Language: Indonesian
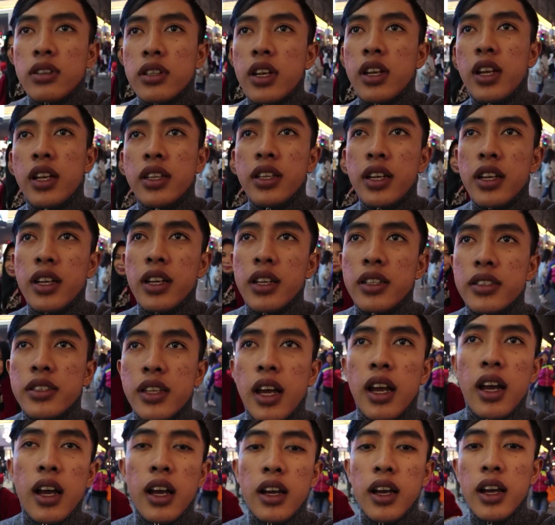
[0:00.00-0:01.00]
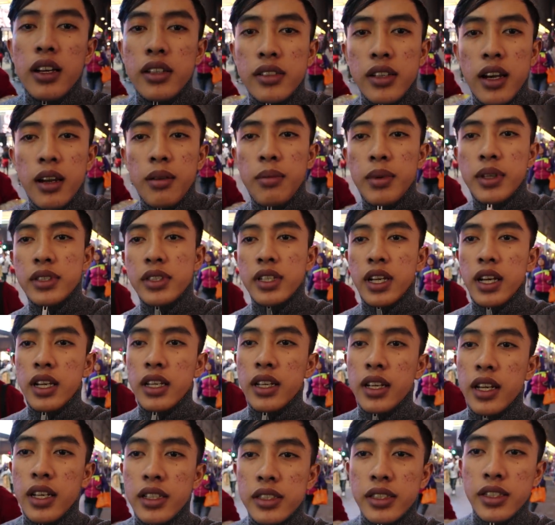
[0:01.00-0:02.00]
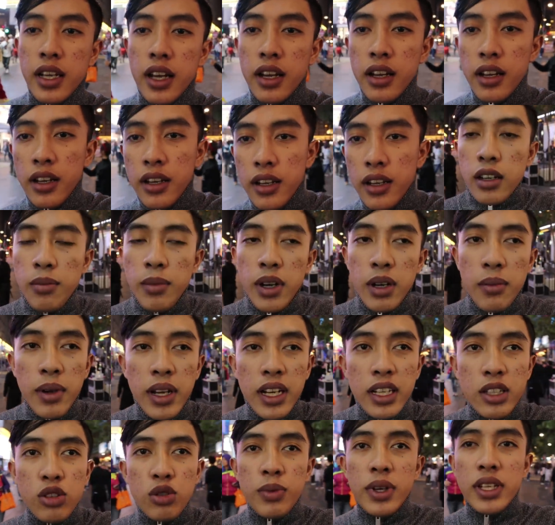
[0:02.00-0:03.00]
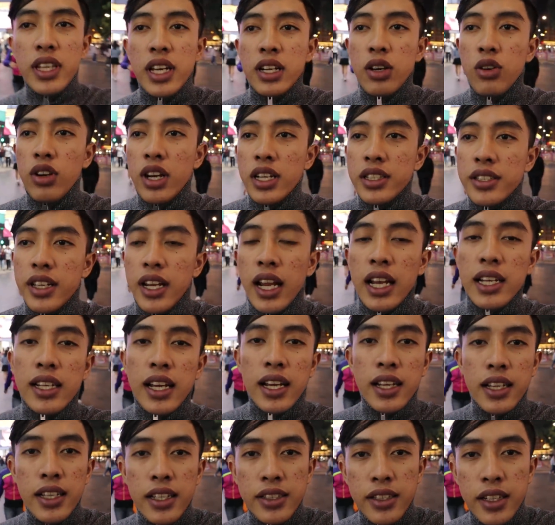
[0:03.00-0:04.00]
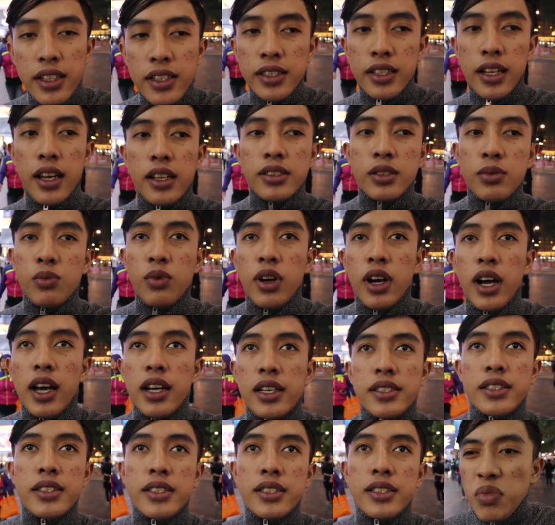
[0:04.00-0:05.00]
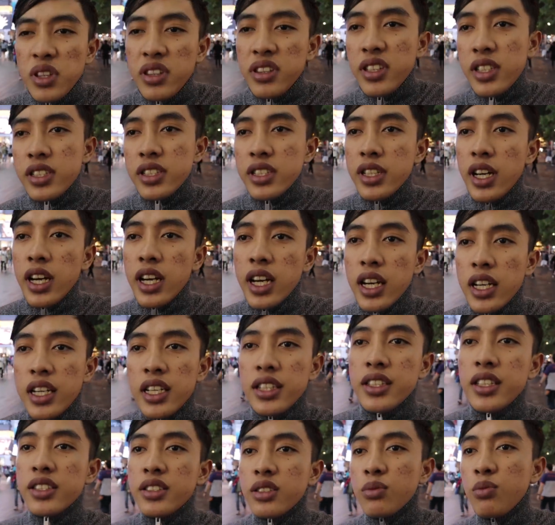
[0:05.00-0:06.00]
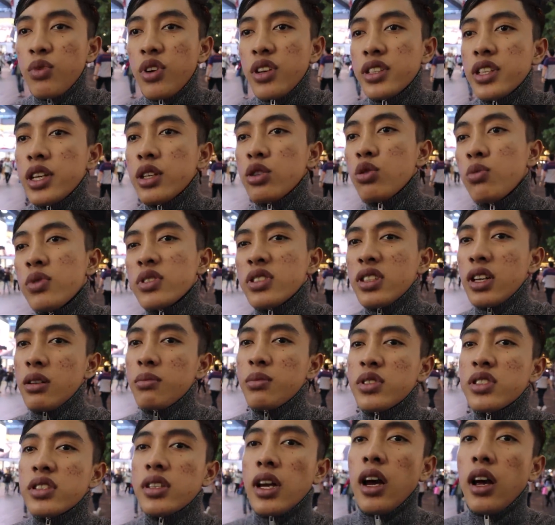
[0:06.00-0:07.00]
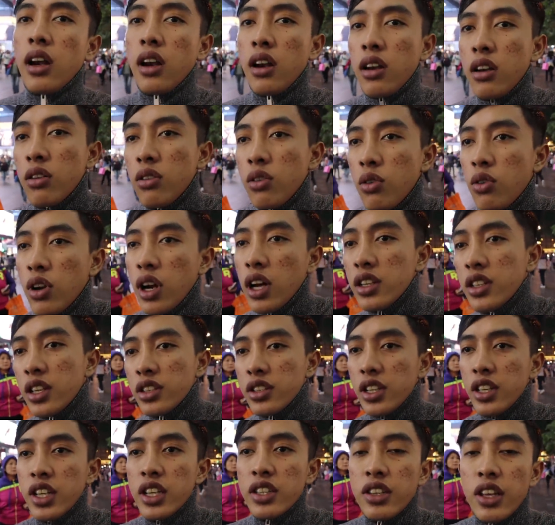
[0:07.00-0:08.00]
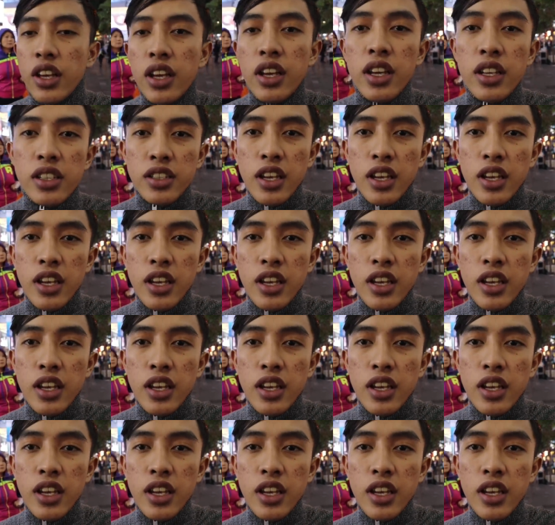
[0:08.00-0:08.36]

Suasananya sangat ramai sekali guys ya. Kemana-mana itu banyak orang jalan kaki, jadi sehat semua guys. Betisnya, kakinya semuanya itu besar-besar. Orangnya tinggi-tinggi,